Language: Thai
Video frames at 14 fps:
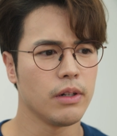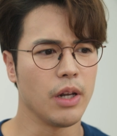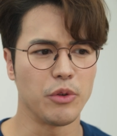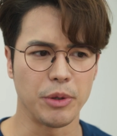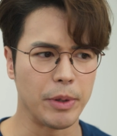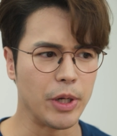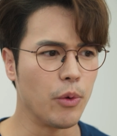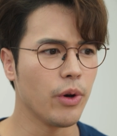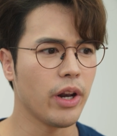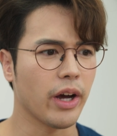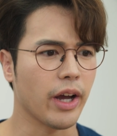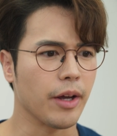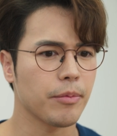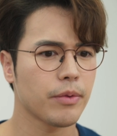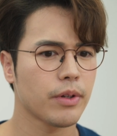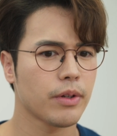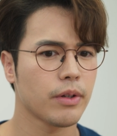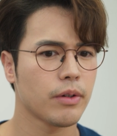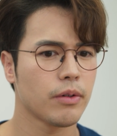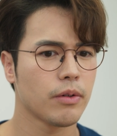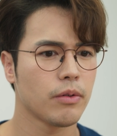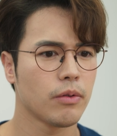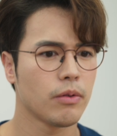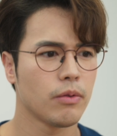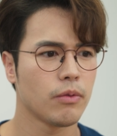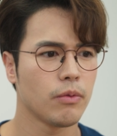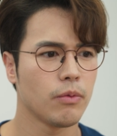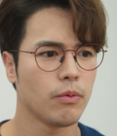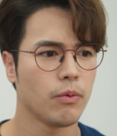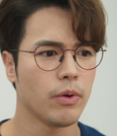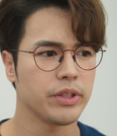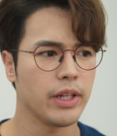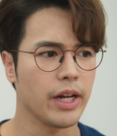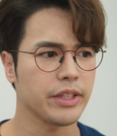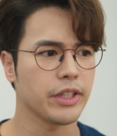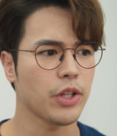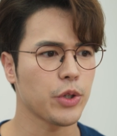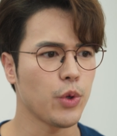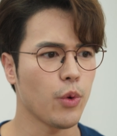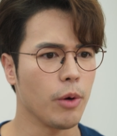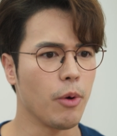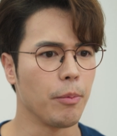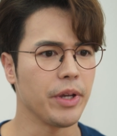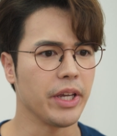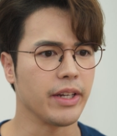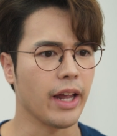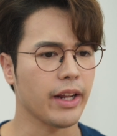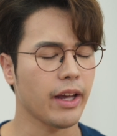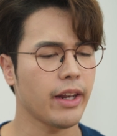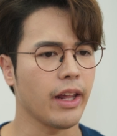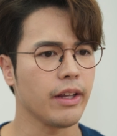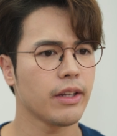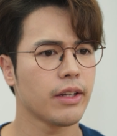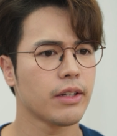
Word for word: เรายังไม่รู้เลยเหรอครับ ว่าที่รักจะต้องอยู่กับผมไปอีกนานแค่ไหน